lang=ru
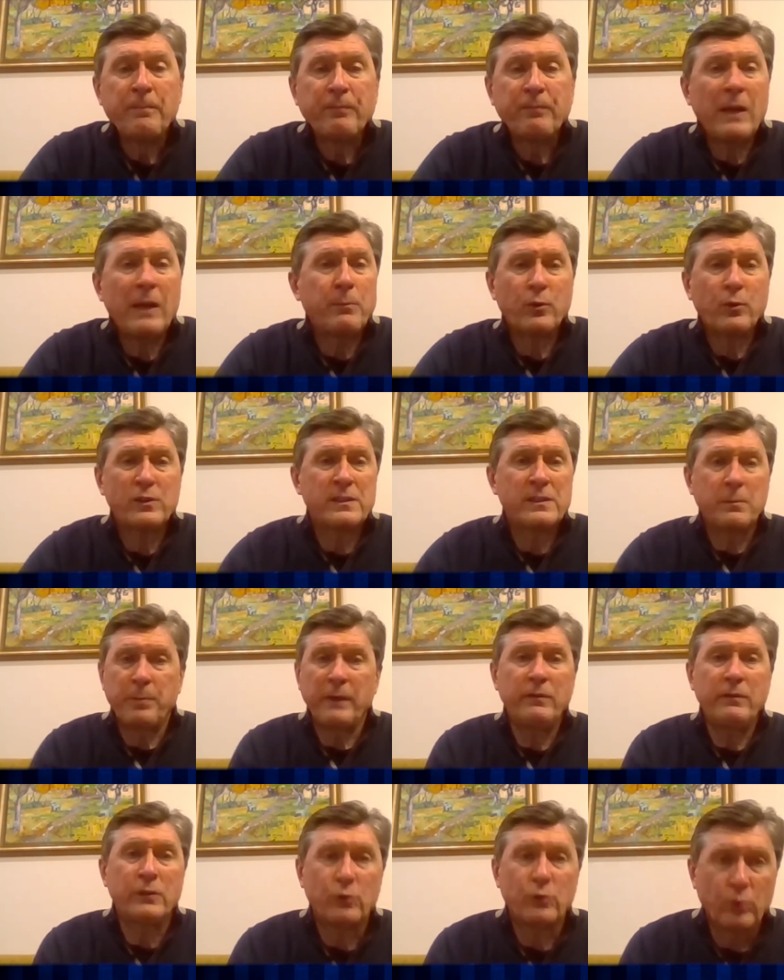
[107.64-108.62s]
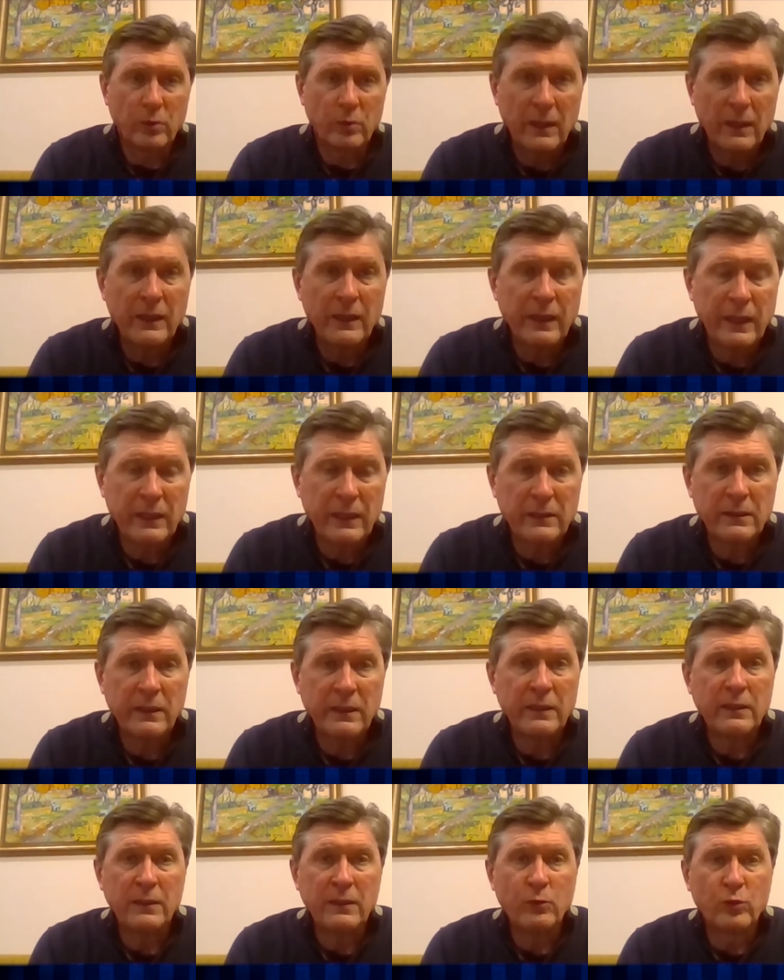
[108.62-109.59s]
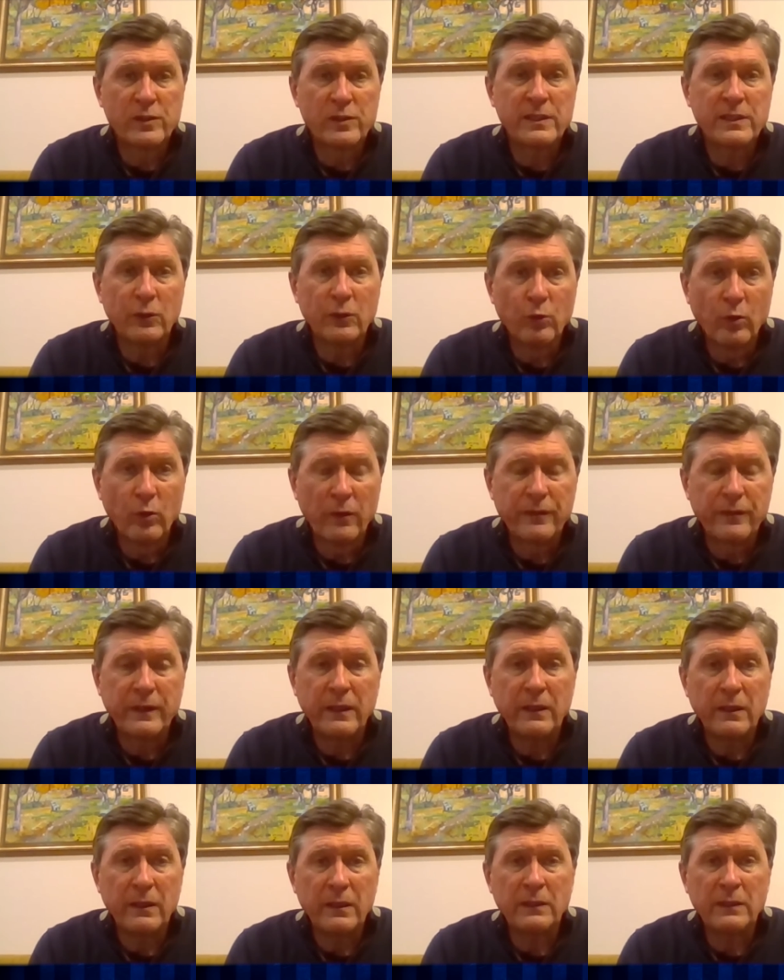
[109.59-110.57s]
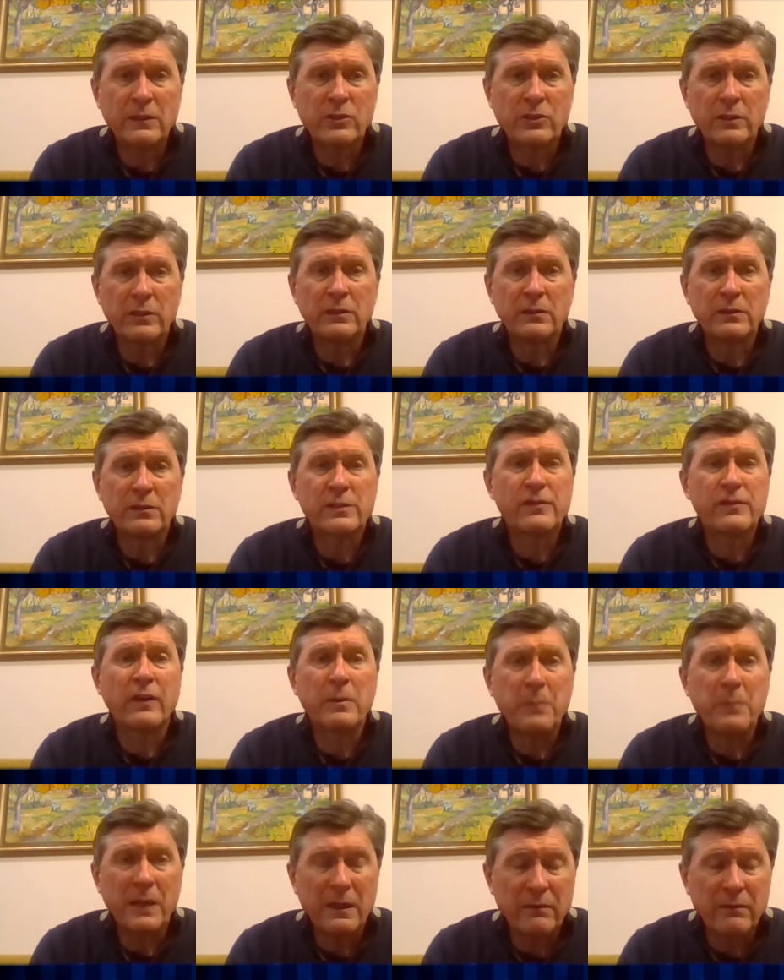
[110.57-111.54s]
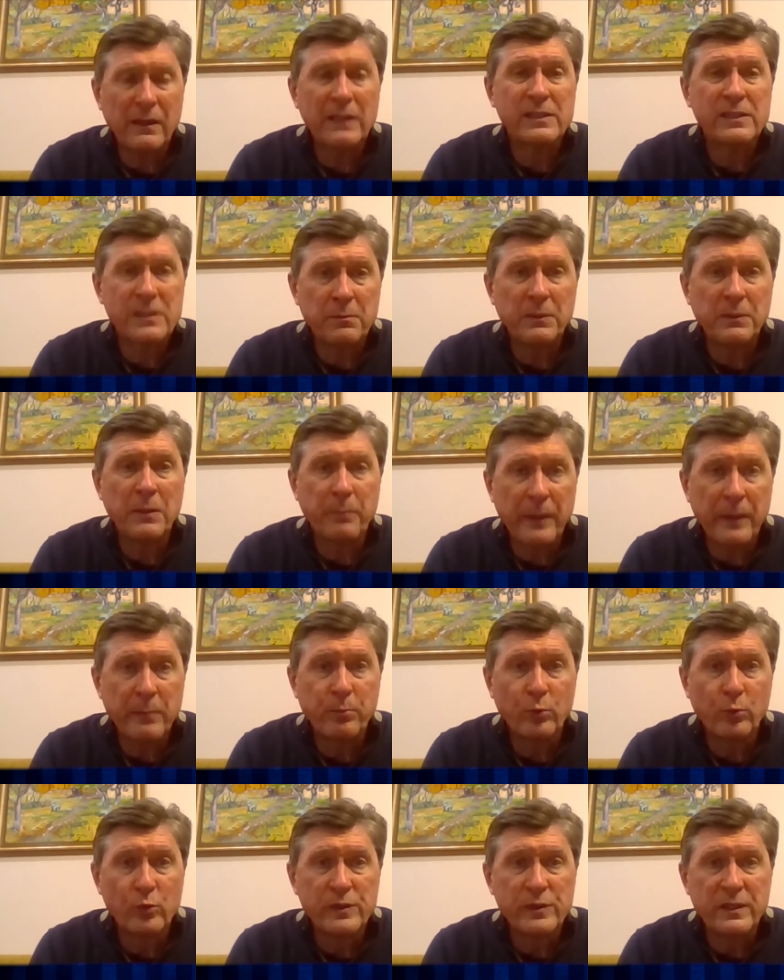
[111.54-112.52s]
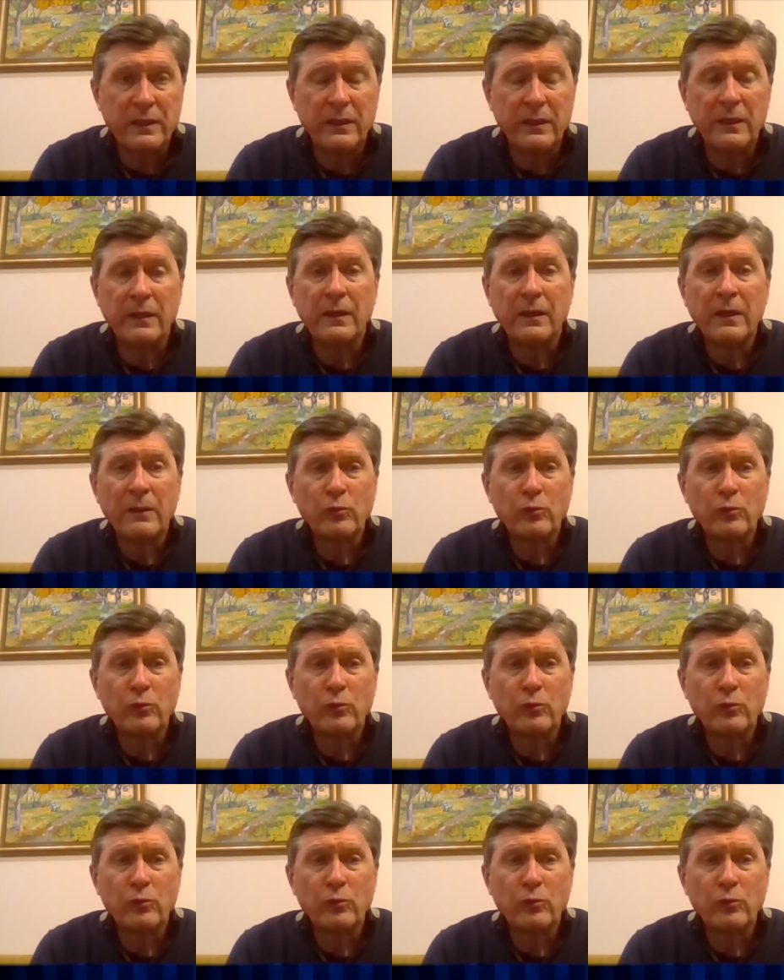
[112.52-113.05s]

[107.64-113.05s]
я просто приведу конкретные установки. Это же сформировалось именно при Путине.